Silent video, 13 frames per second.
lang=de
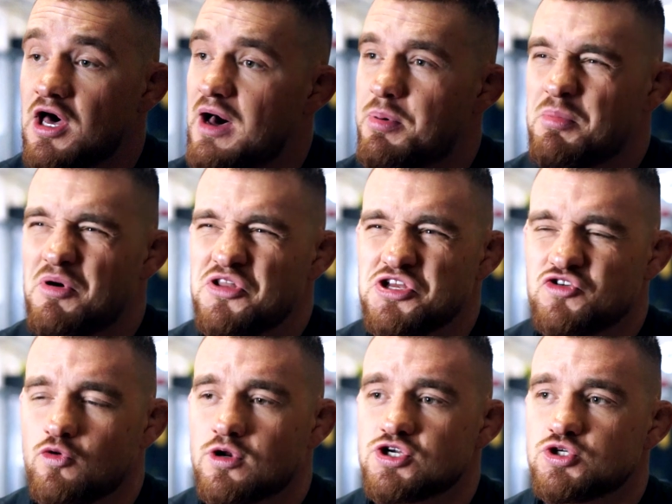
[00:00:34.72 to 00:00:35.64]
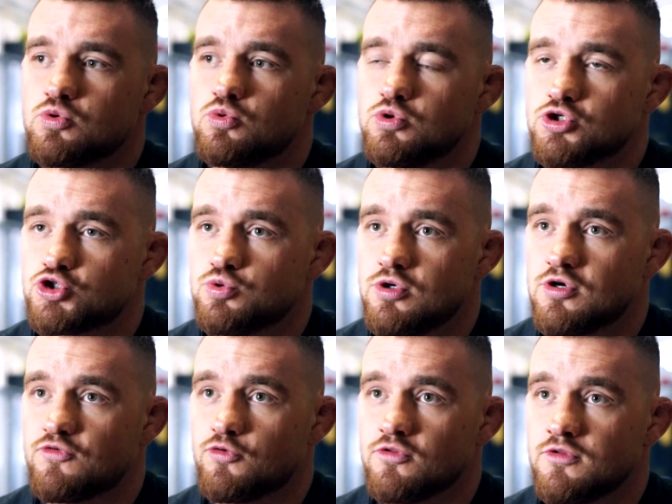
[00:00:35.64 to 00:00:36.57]
habe aber nicht wirklich eine gute Schule
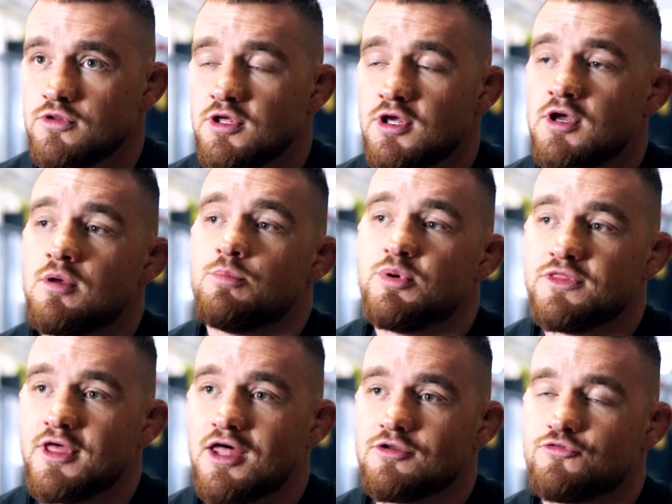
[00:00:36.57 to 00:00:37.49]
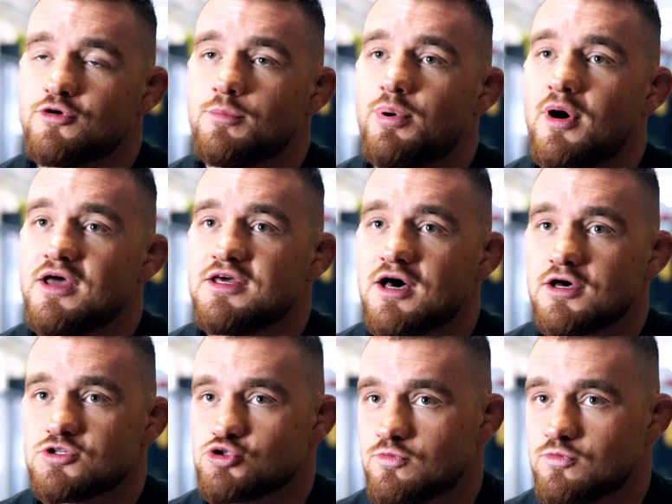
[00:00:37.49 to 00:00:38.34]
gefunden. Bin dann für ein paar Jahre